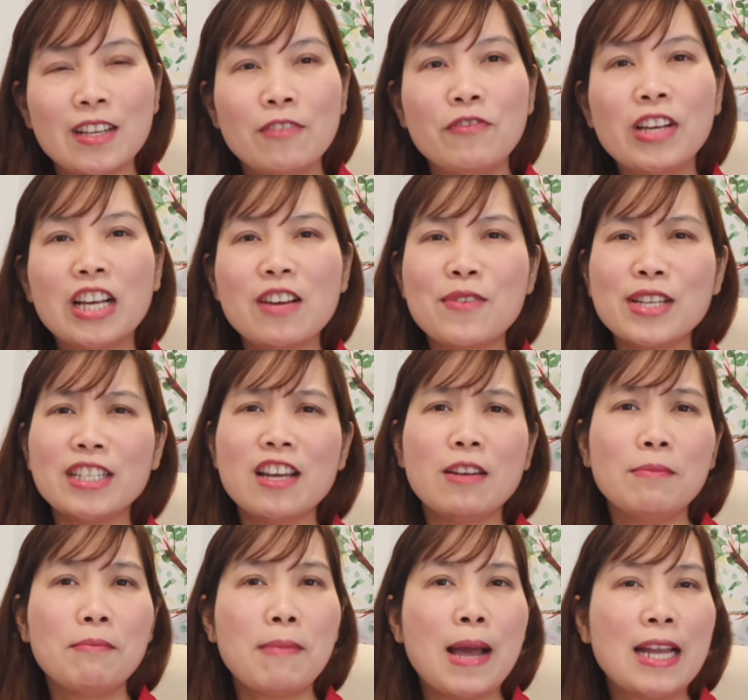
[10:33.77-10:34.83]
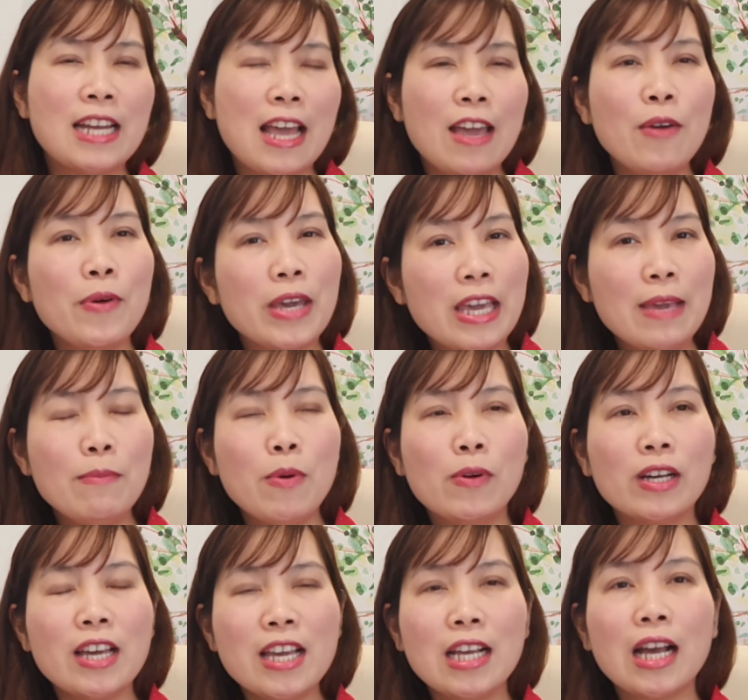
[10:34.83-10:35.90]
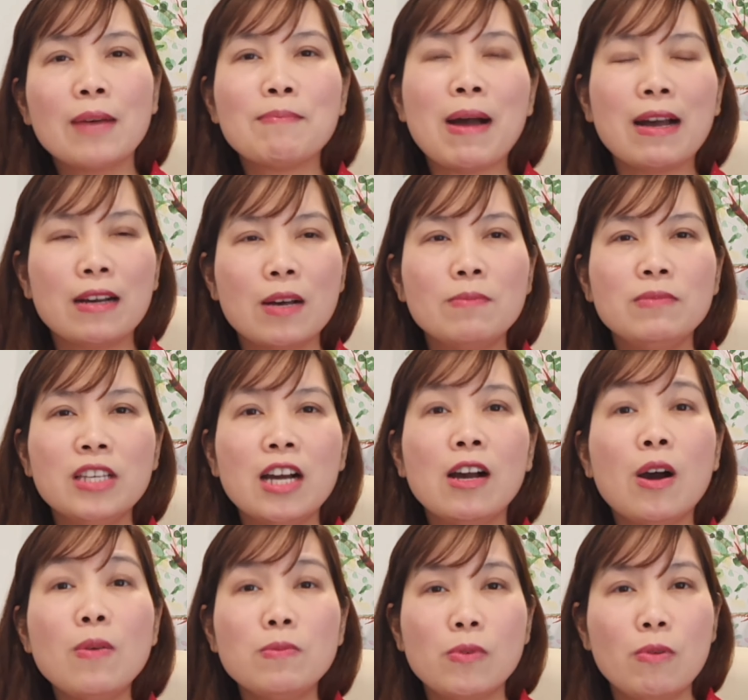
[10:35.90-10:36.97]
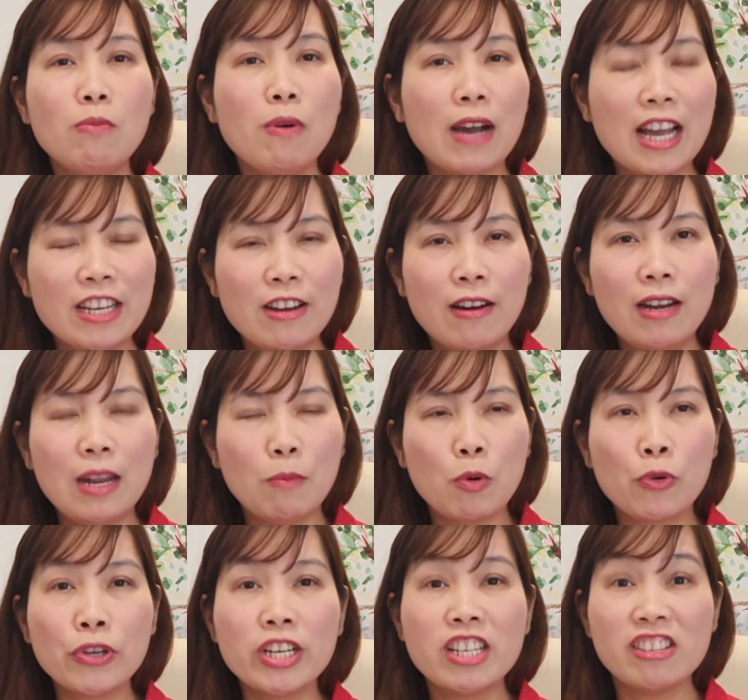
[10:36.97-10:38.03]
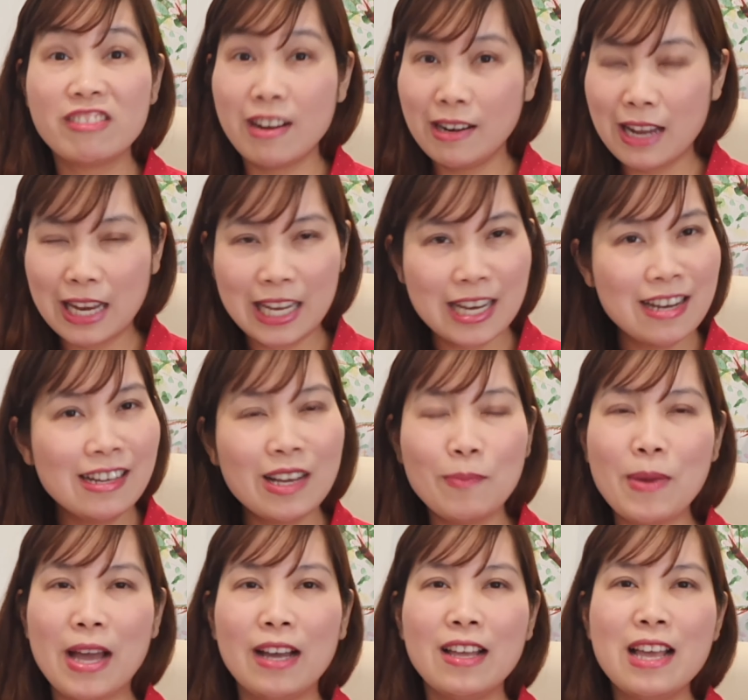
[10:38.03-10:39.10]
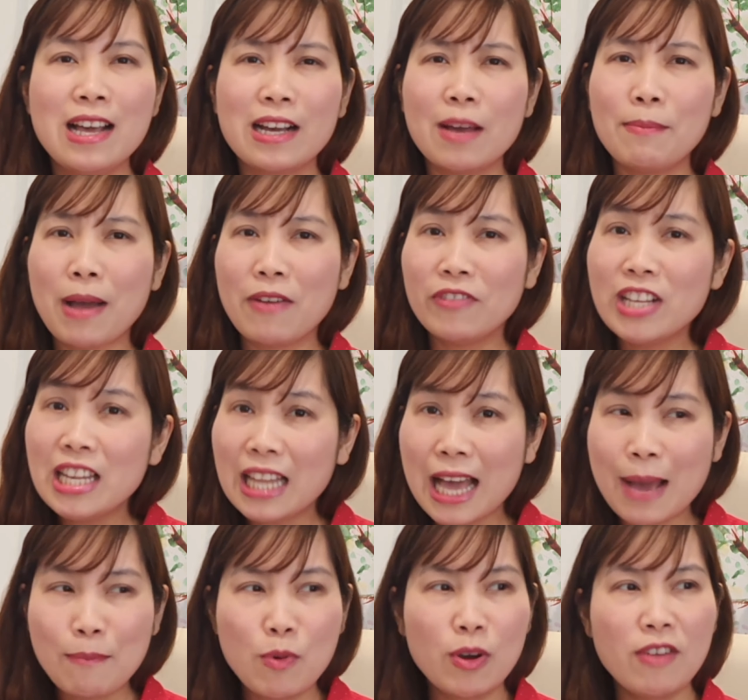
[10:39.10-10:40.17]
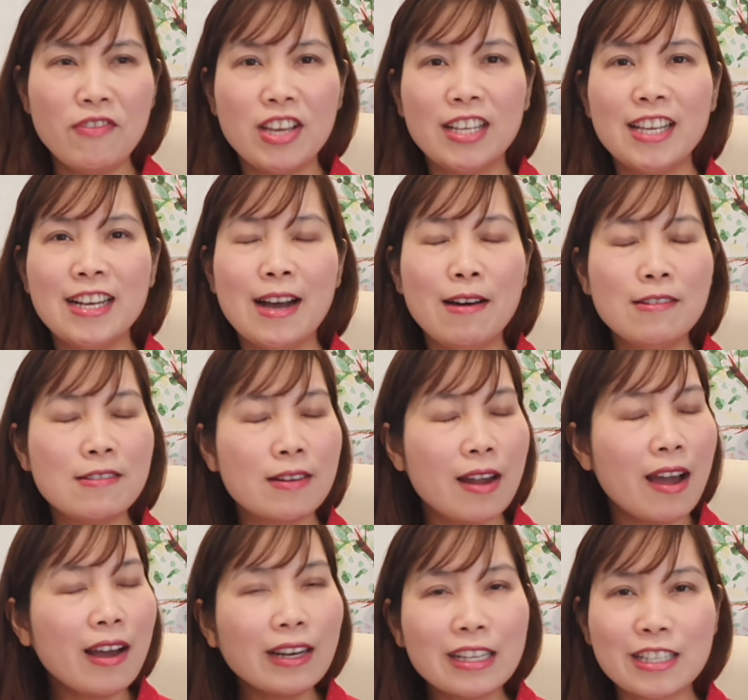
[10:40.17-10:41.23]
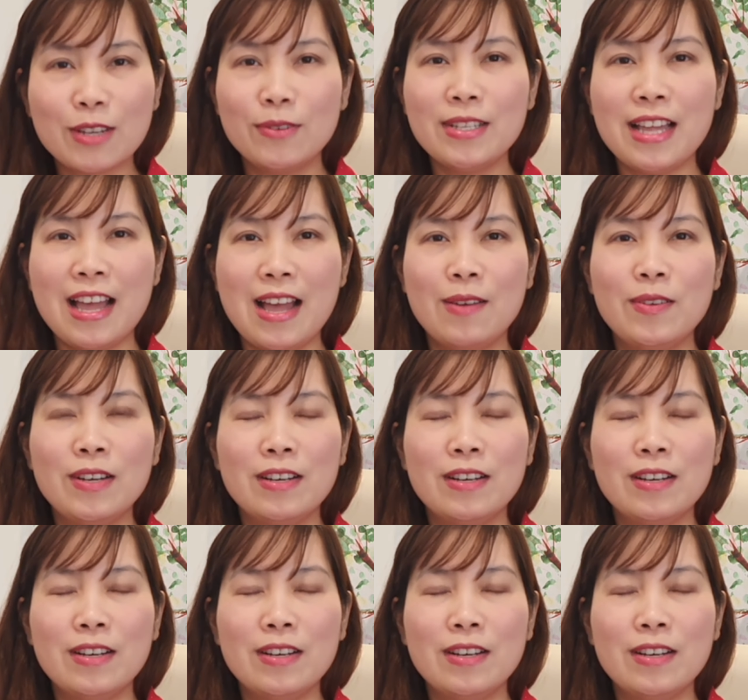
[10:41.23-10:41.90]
vì cái quyết định mà để hủy một cái bằng công dân úc của một ai đó là một quyết định rất là lớn các bạn các bạn phải làm một cái việc gì đó rất là xấu xa